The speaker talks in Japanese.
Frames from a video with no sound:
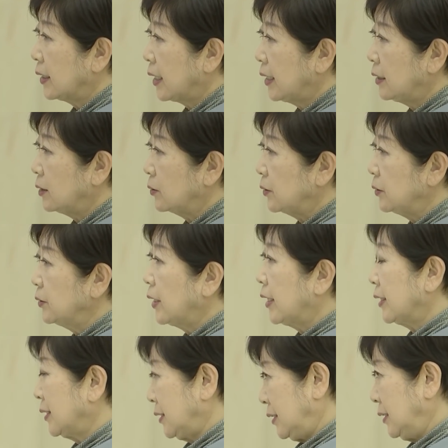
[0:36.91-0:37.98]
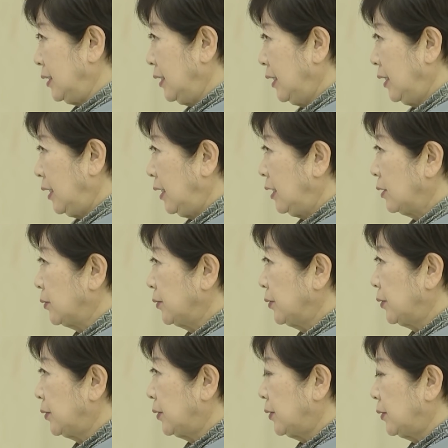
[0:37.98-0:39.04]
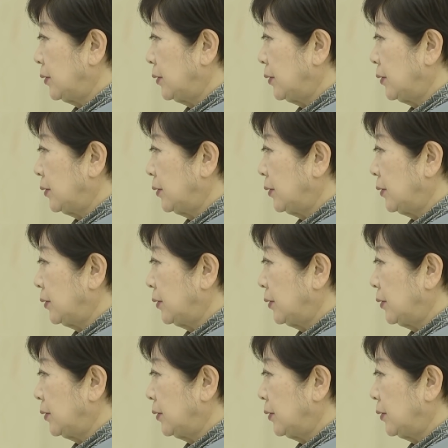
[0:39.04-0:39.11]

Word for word: 解除されるのではないかと報じ